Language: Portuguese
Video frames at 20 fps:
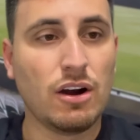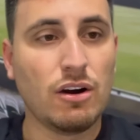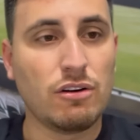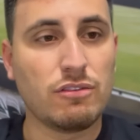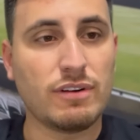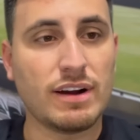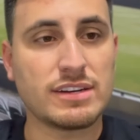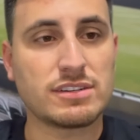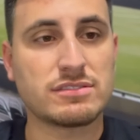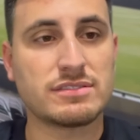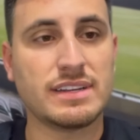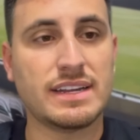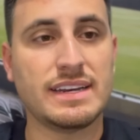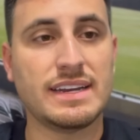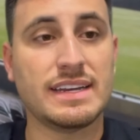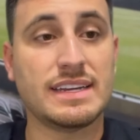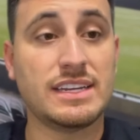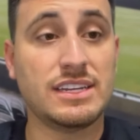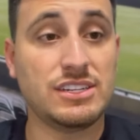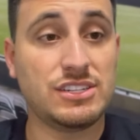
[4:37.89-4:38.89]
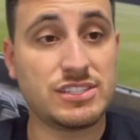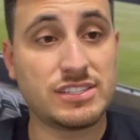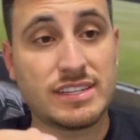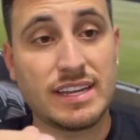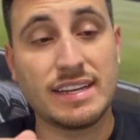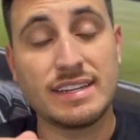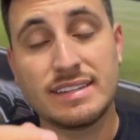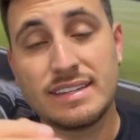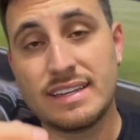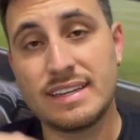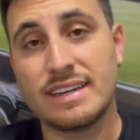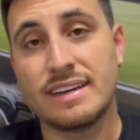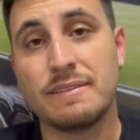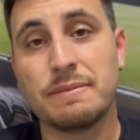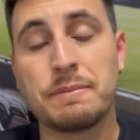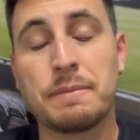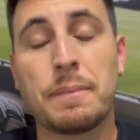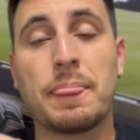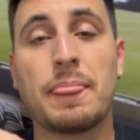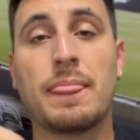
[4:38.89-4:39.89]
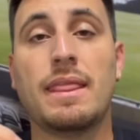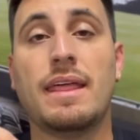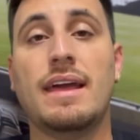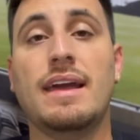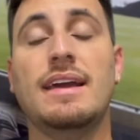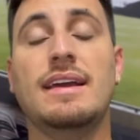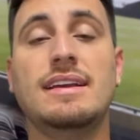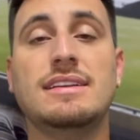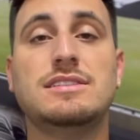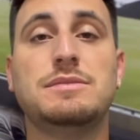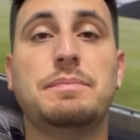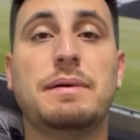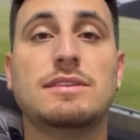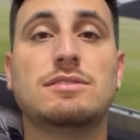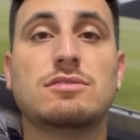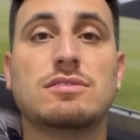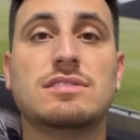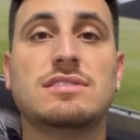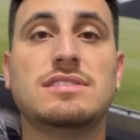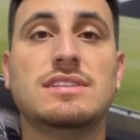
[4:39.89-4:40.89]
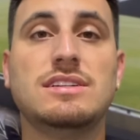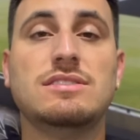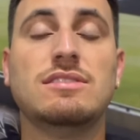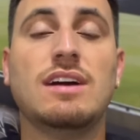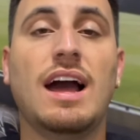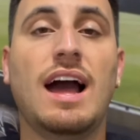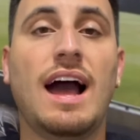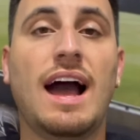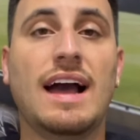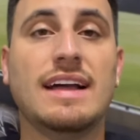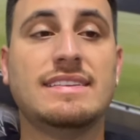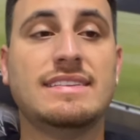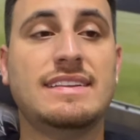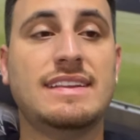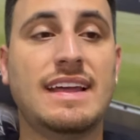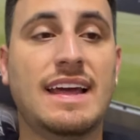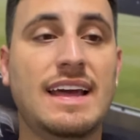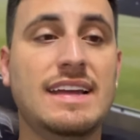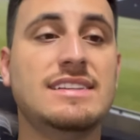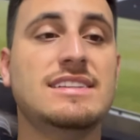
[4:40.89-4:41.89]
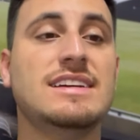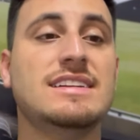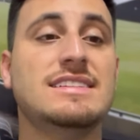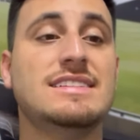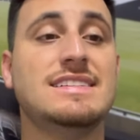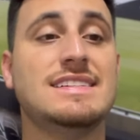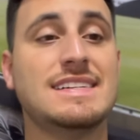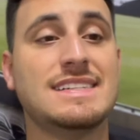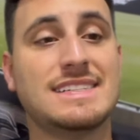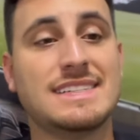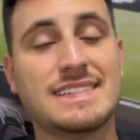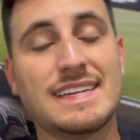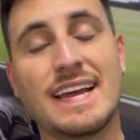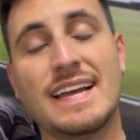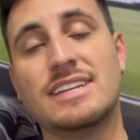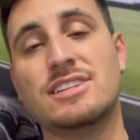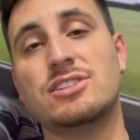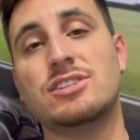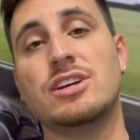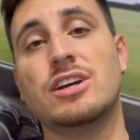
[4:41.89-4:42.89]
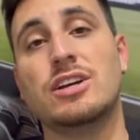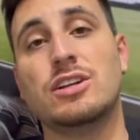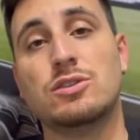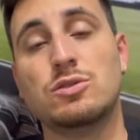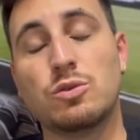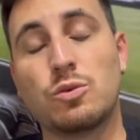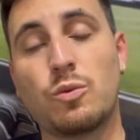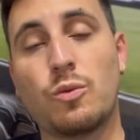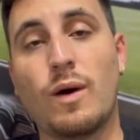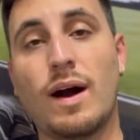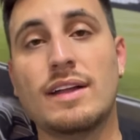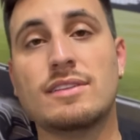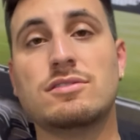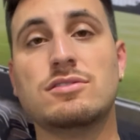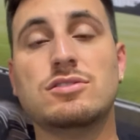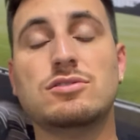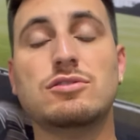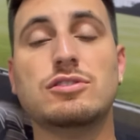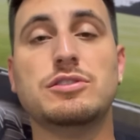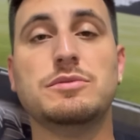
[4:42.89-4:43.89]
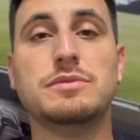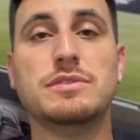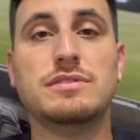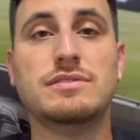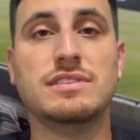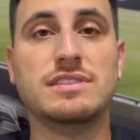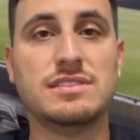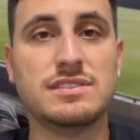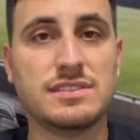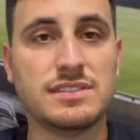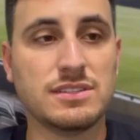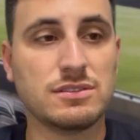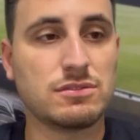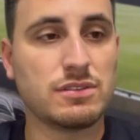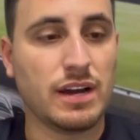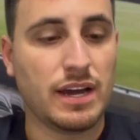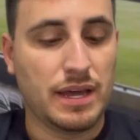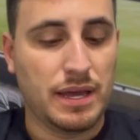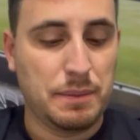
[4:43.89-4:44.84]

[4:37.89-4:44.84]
O Vasco teria que estender é, esse patrocínio até dia 17 do 4 de 2025.